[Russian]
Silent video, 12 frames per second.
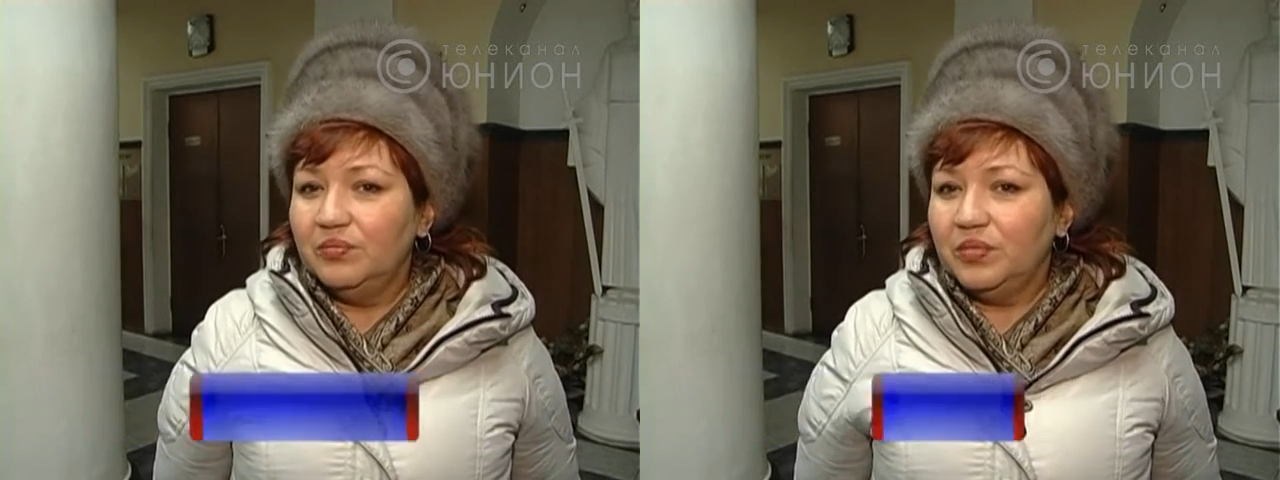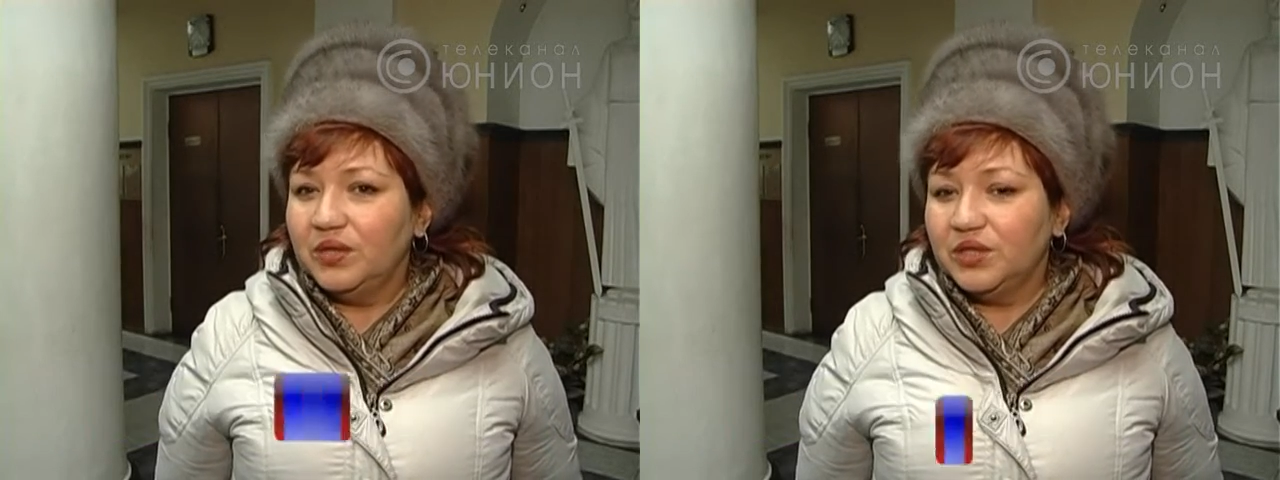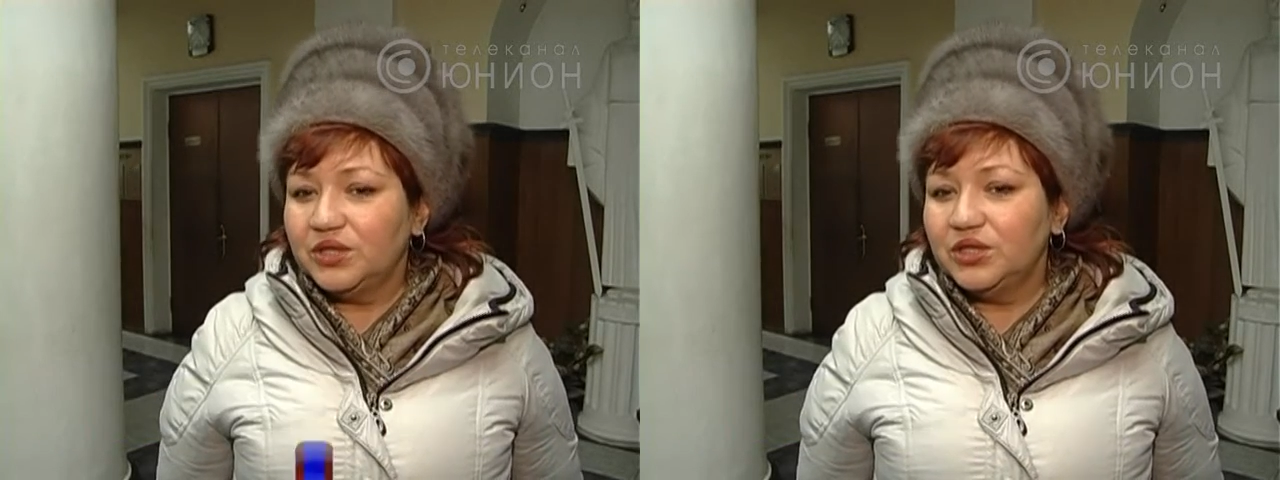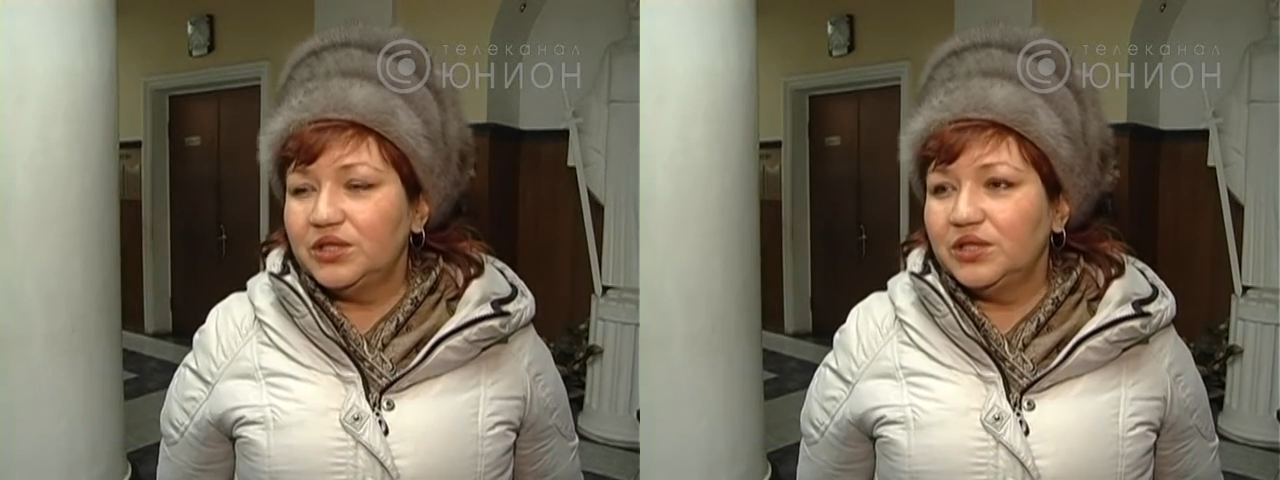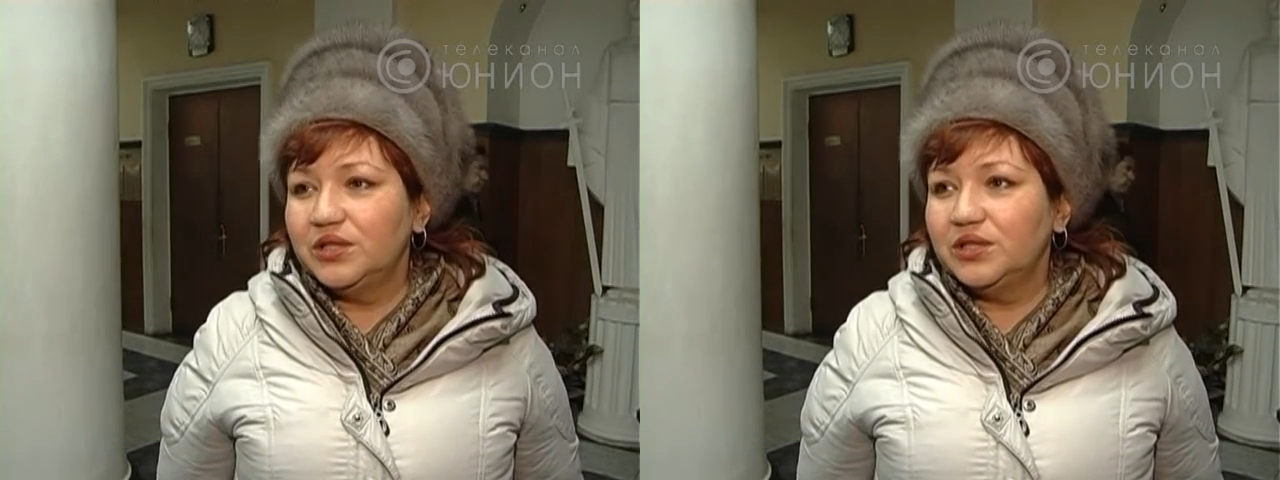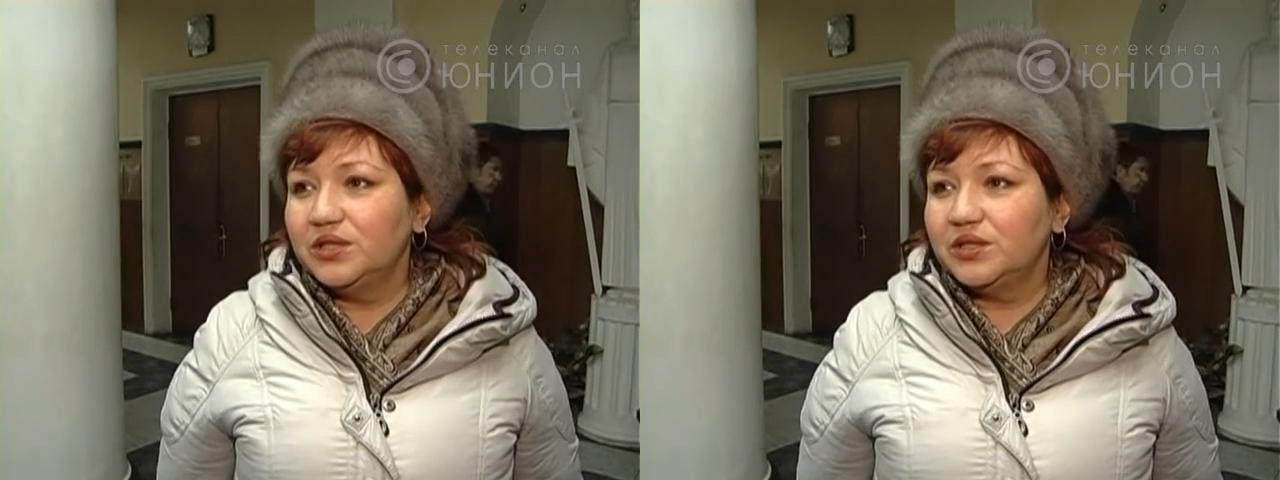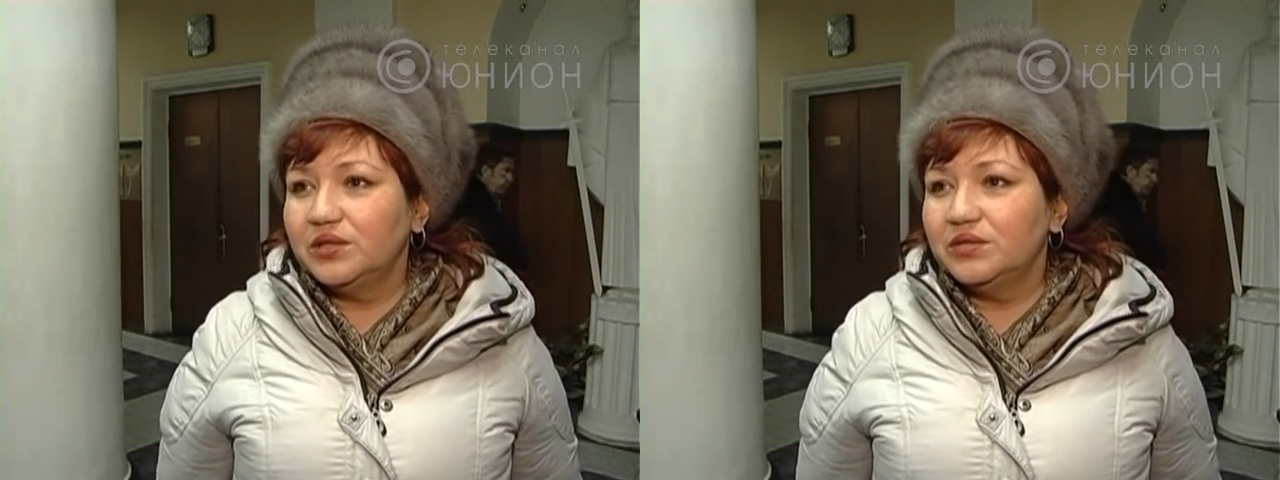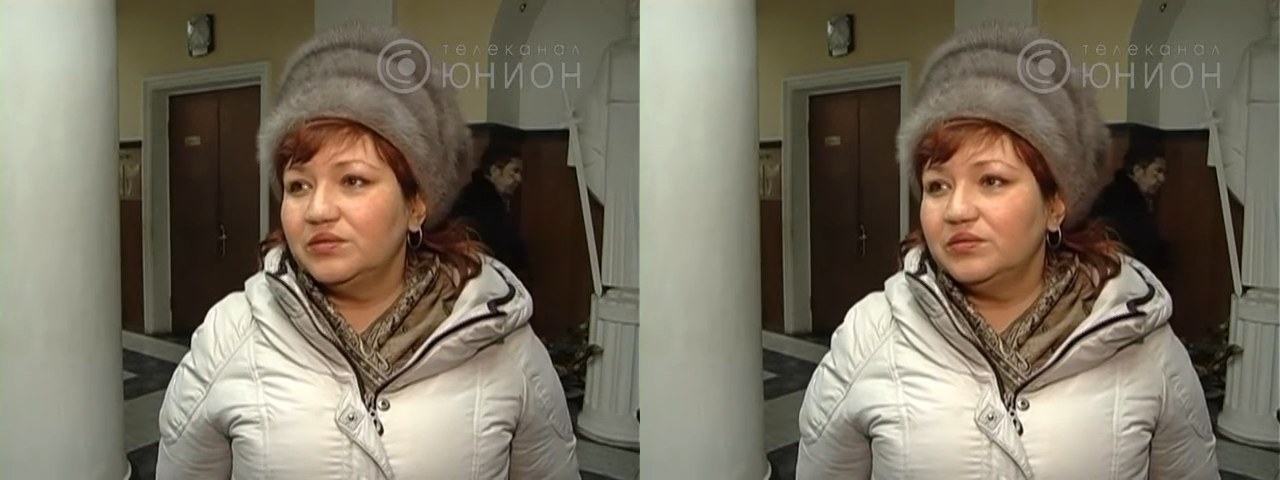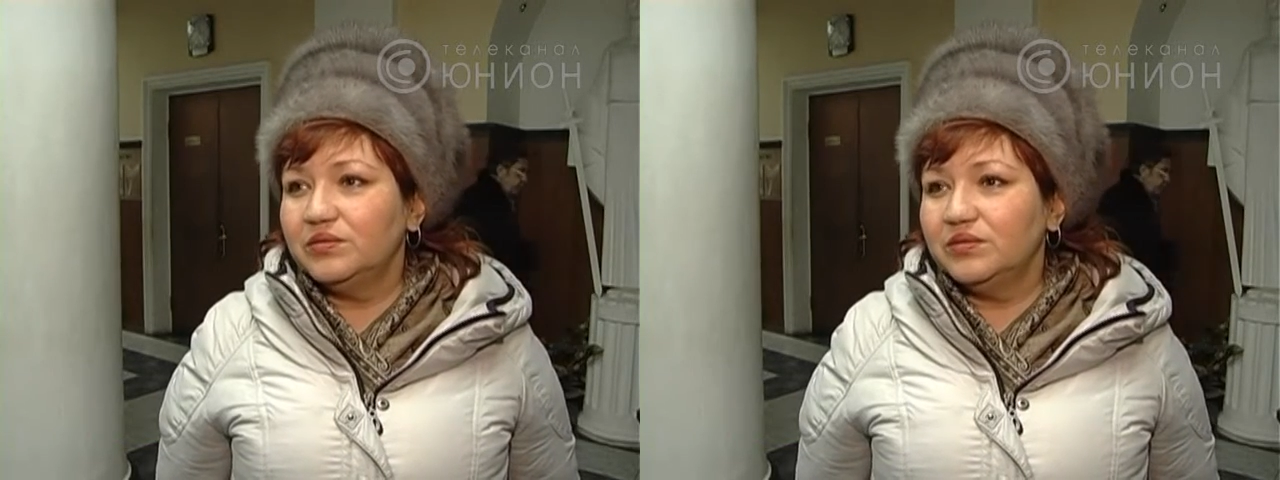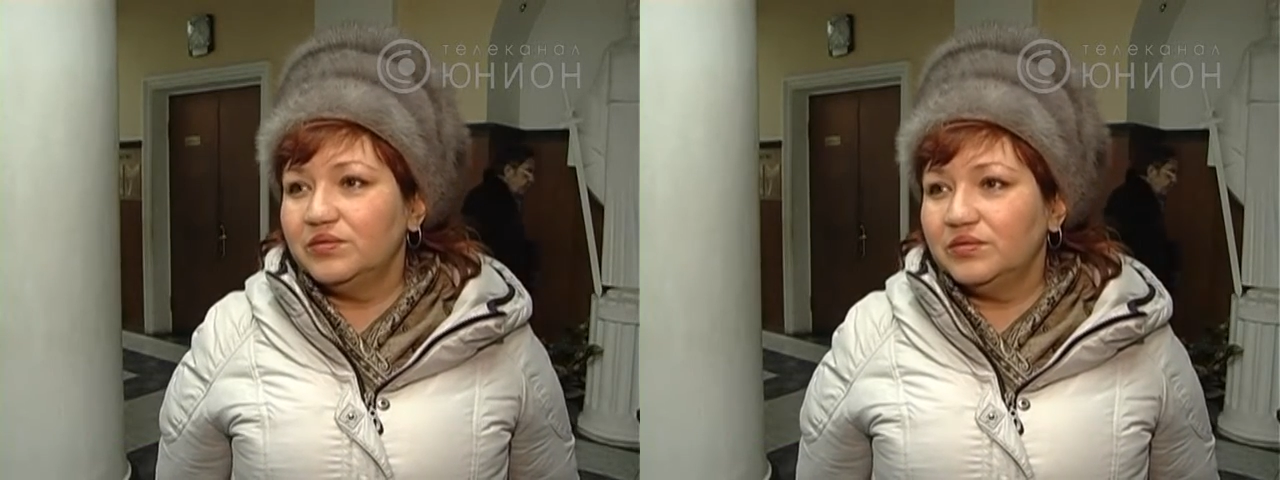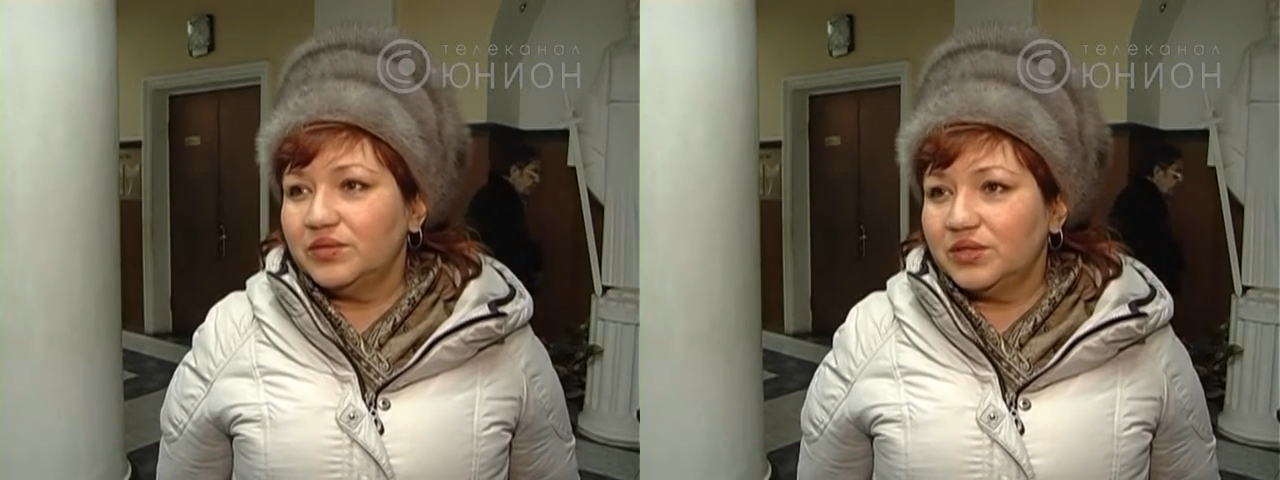положительных э,